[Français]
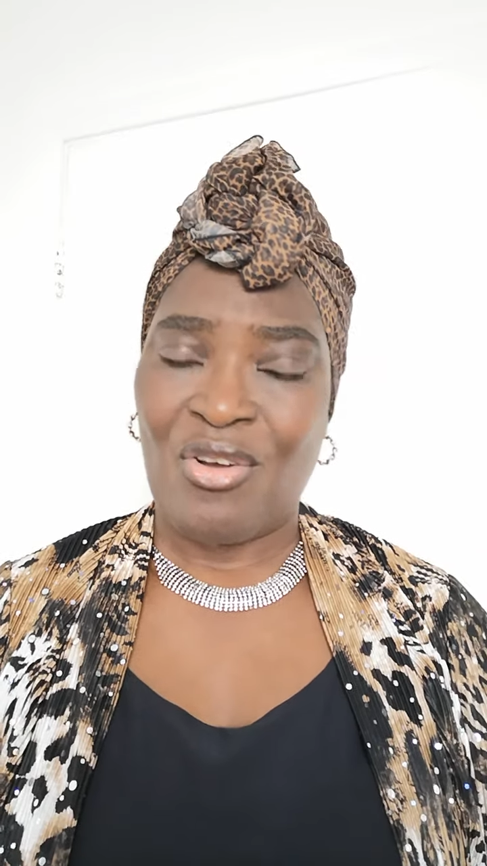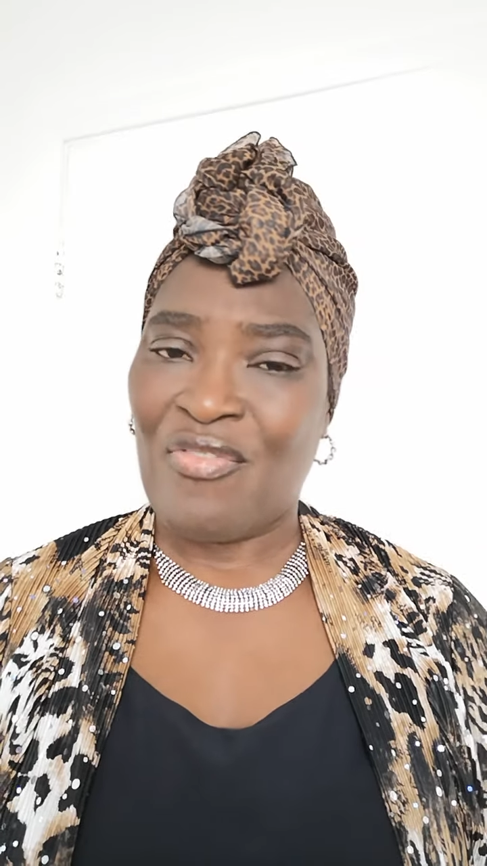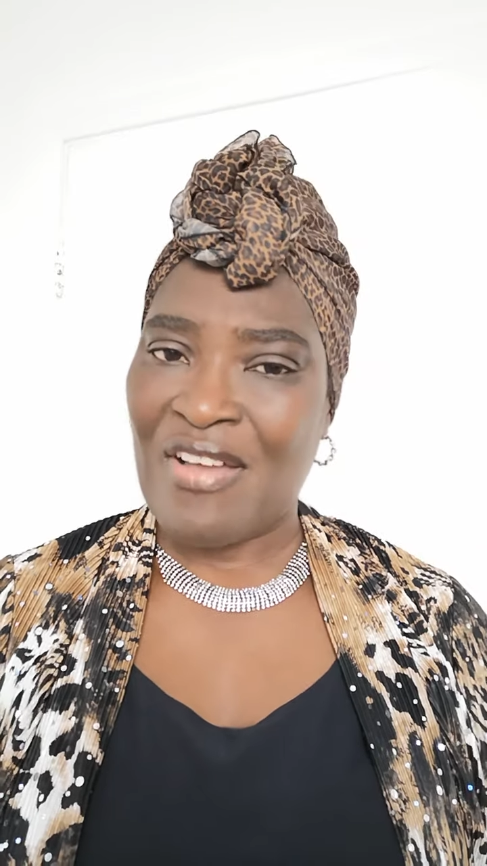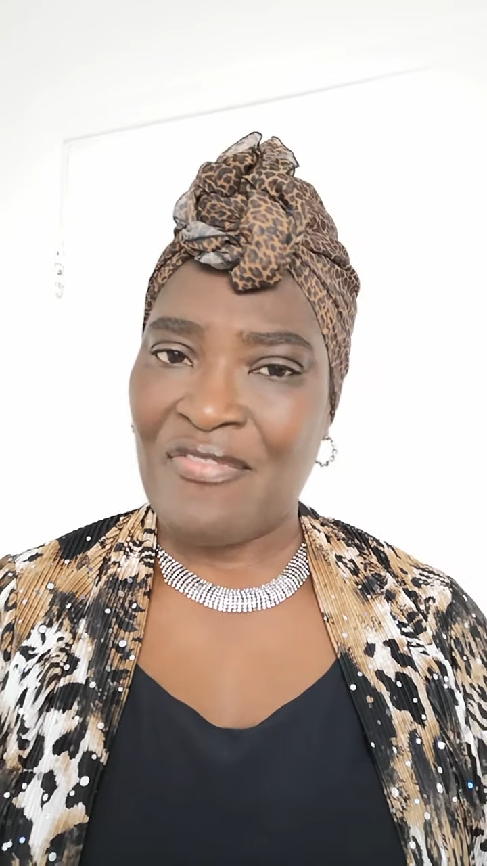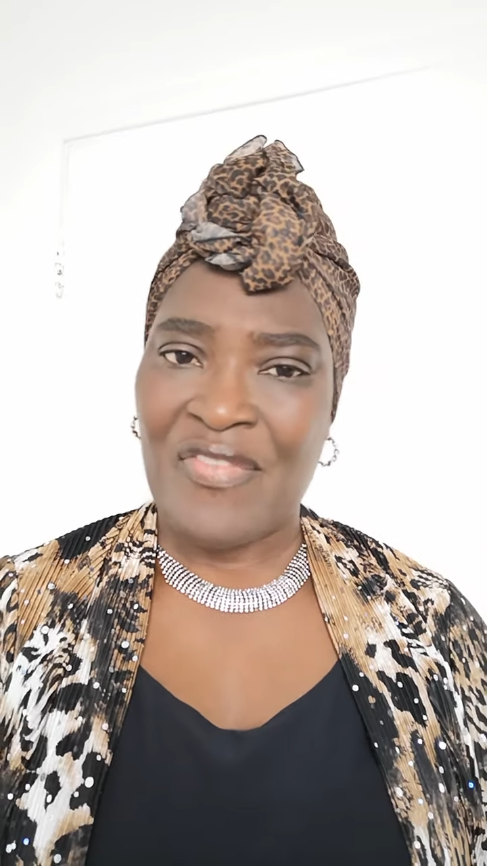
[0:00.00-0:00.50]
On
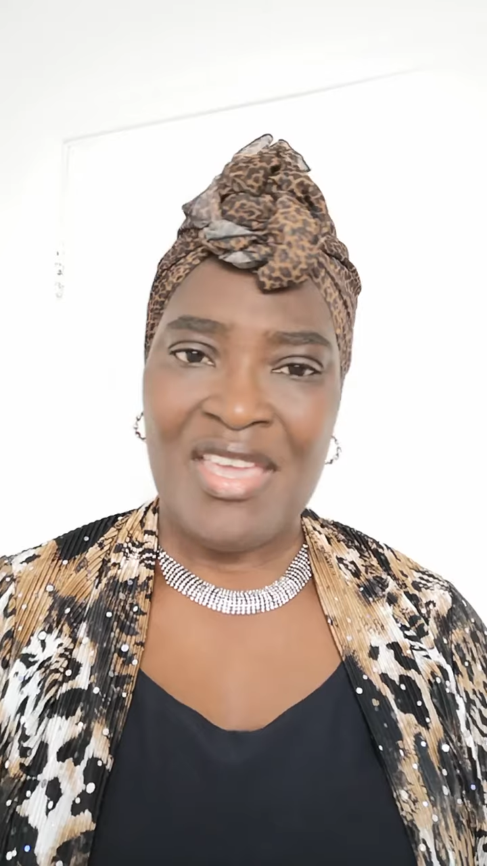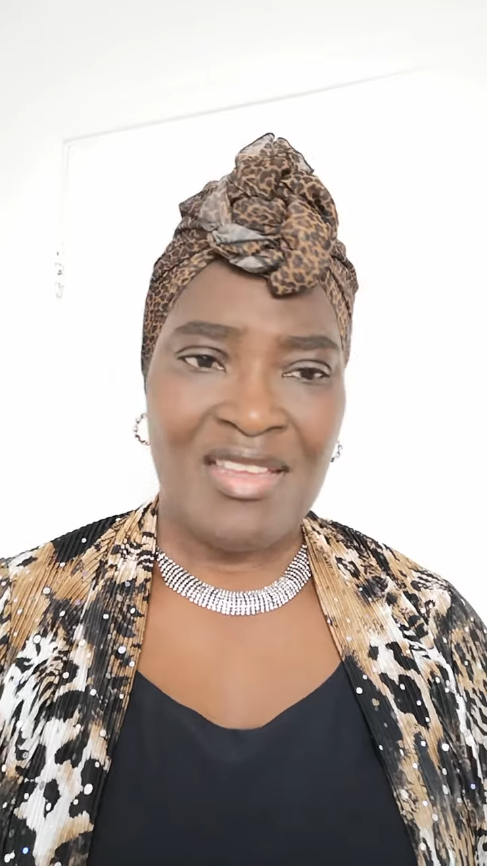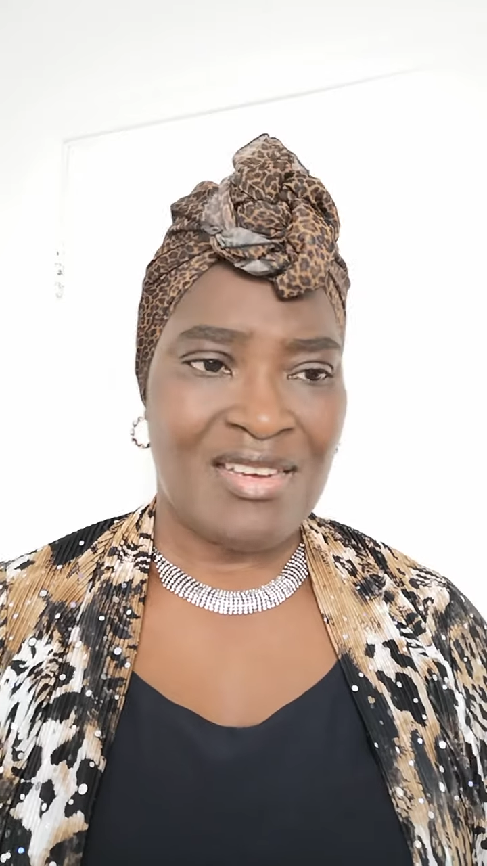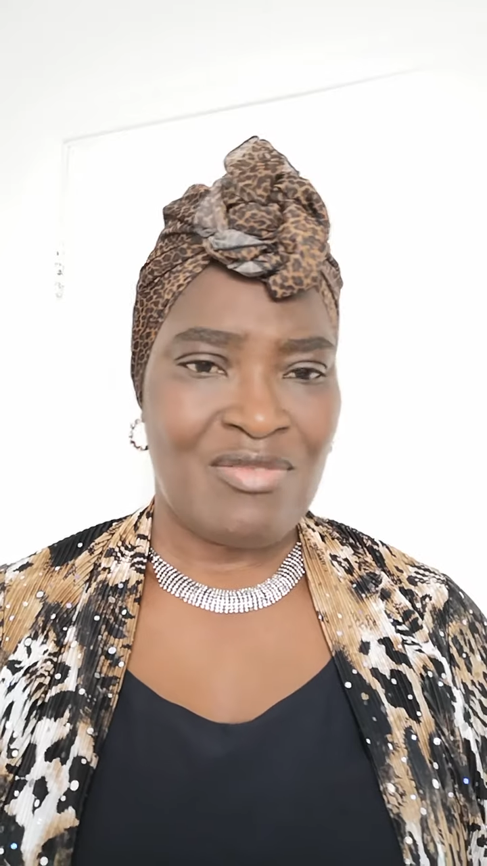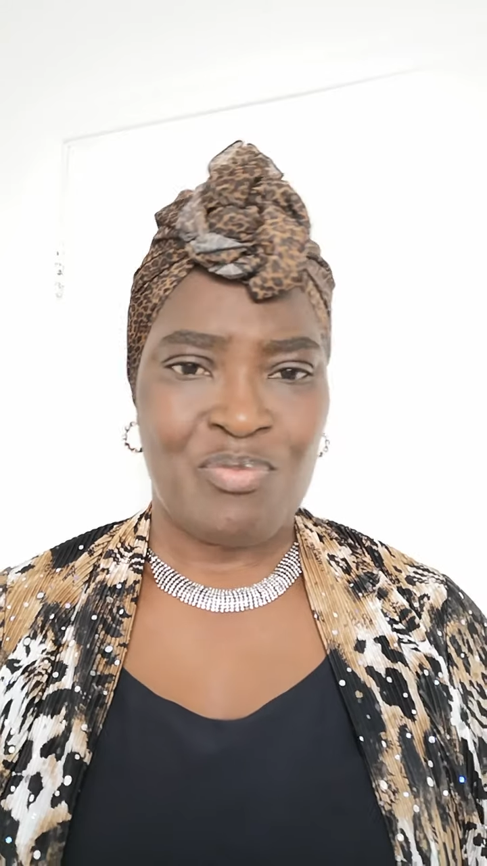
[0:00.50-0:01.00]
va
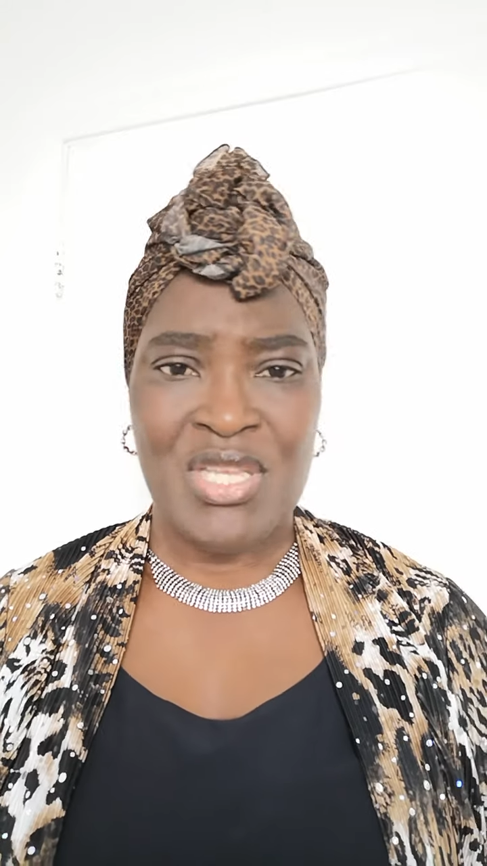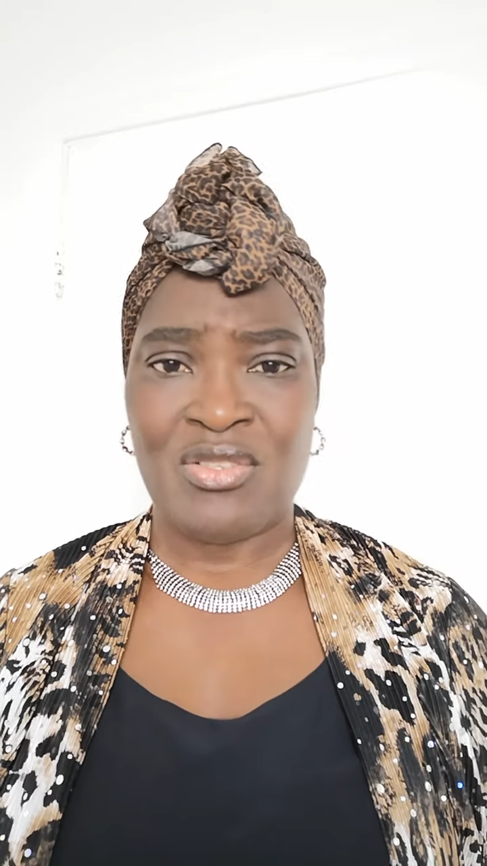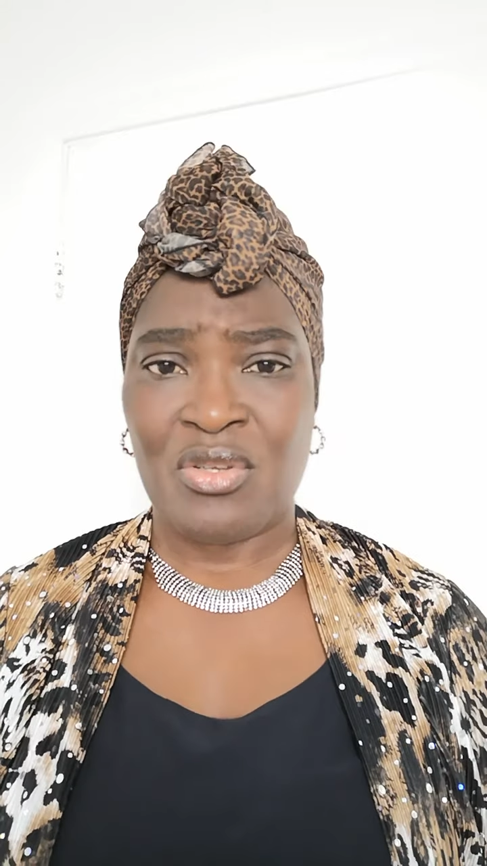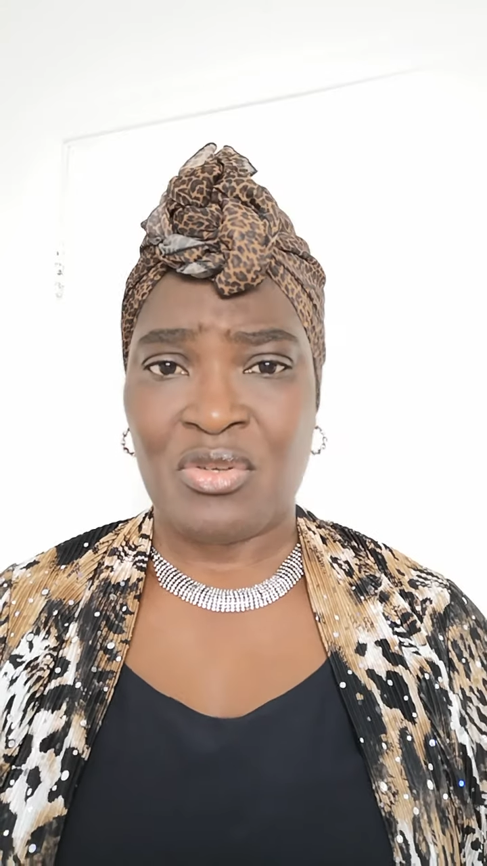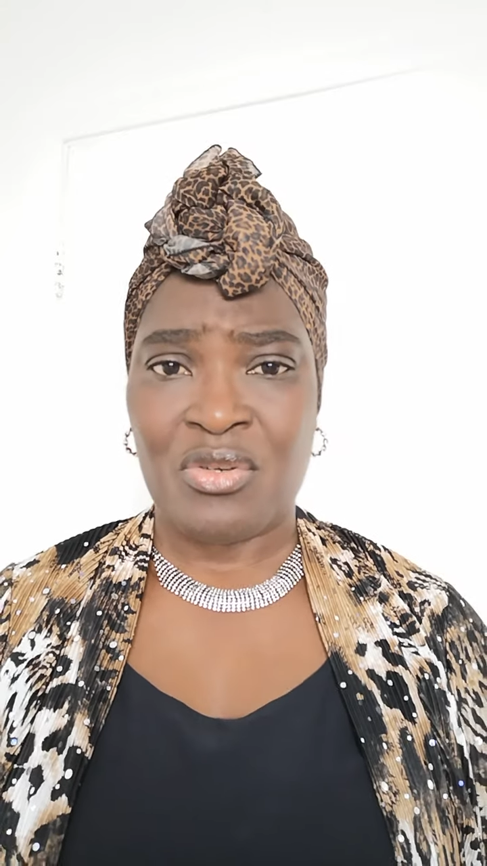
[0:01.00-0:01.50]
faire le pied
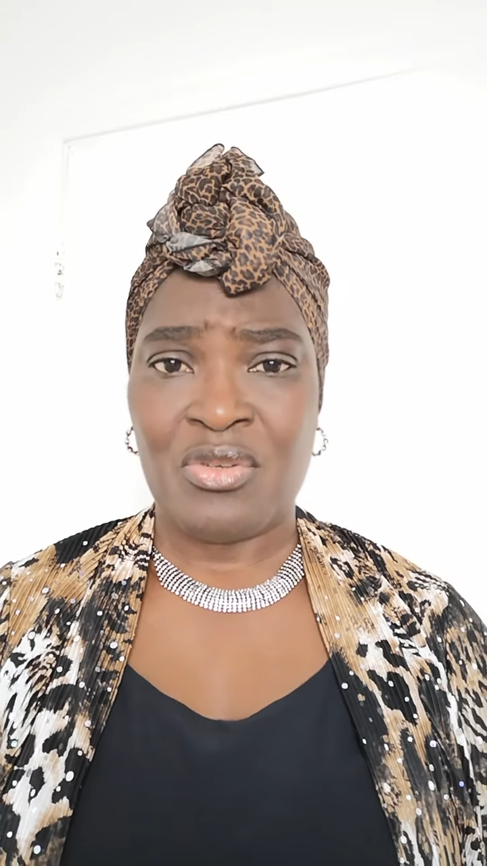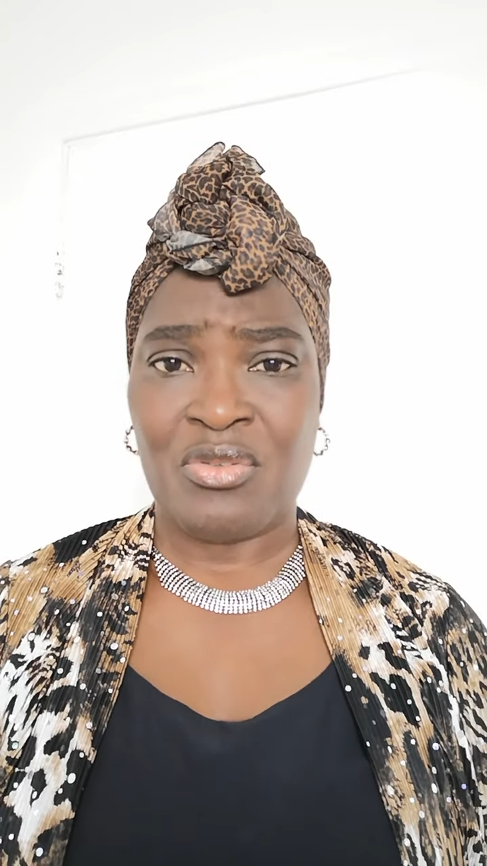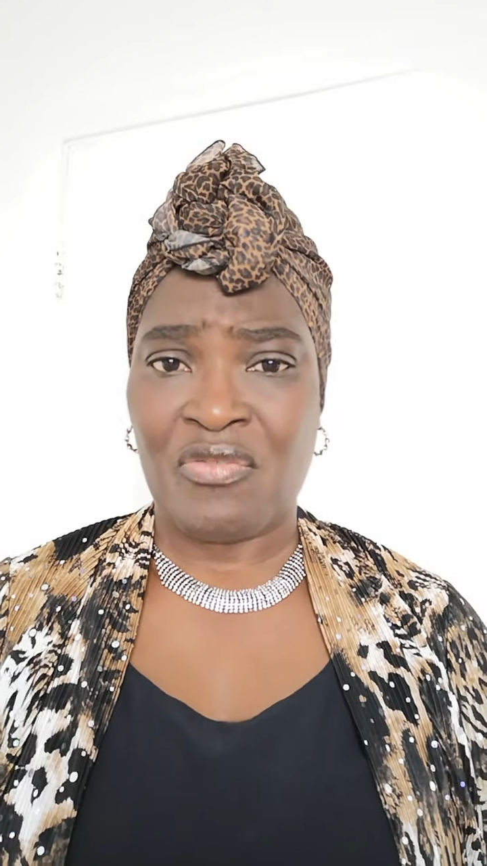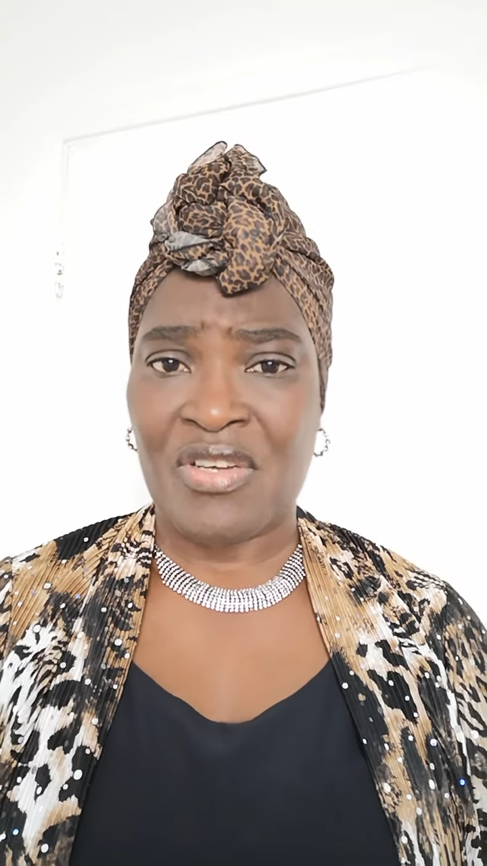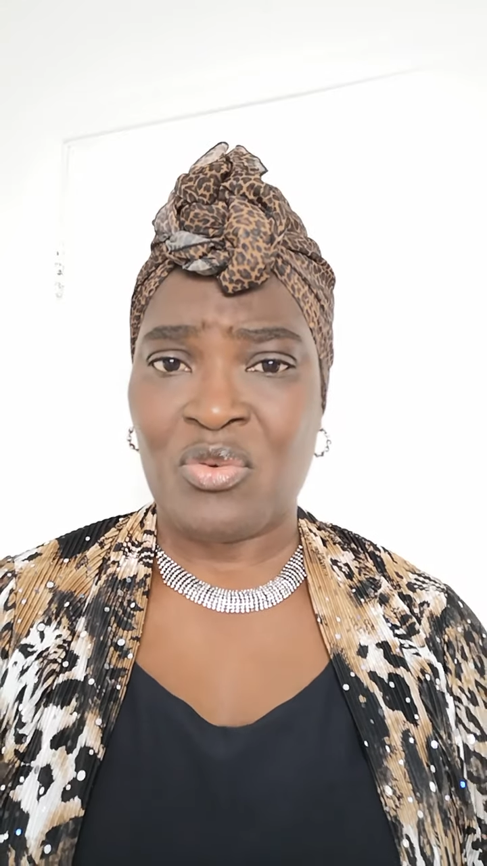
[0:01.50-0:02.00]
de grue
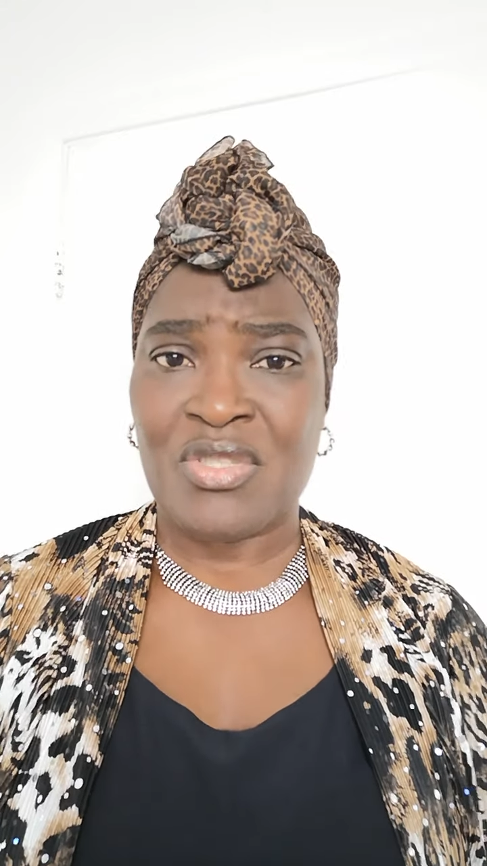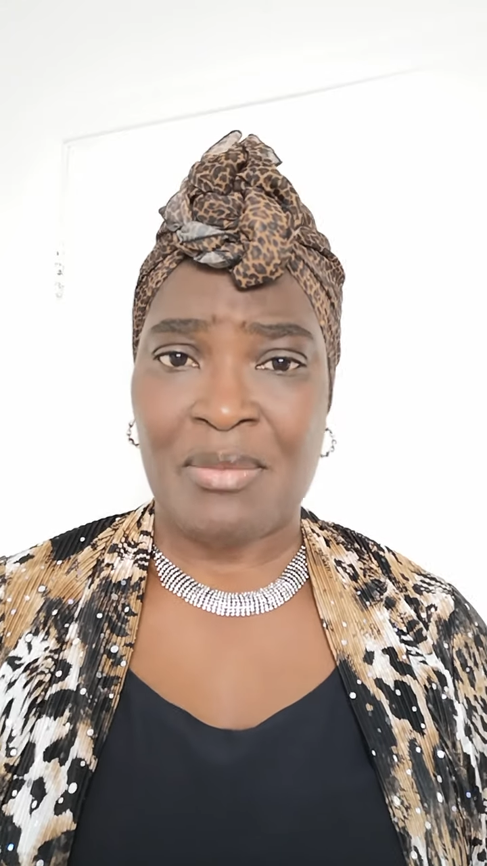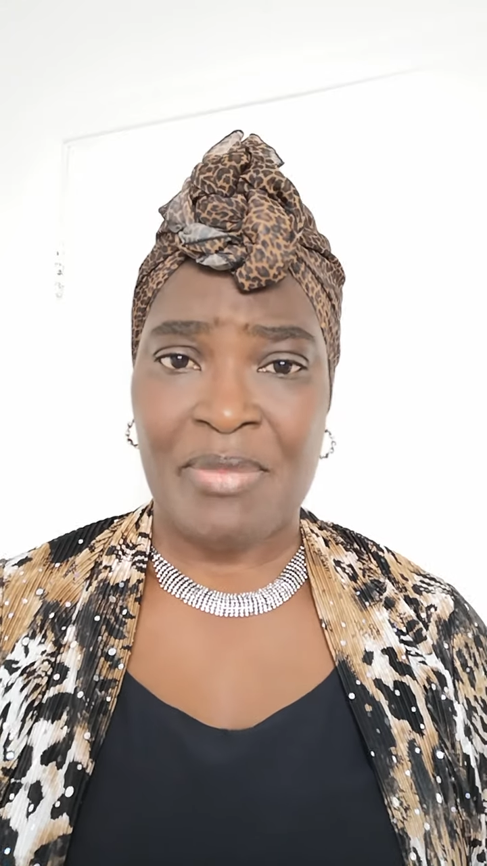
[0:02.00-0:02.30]
devant nos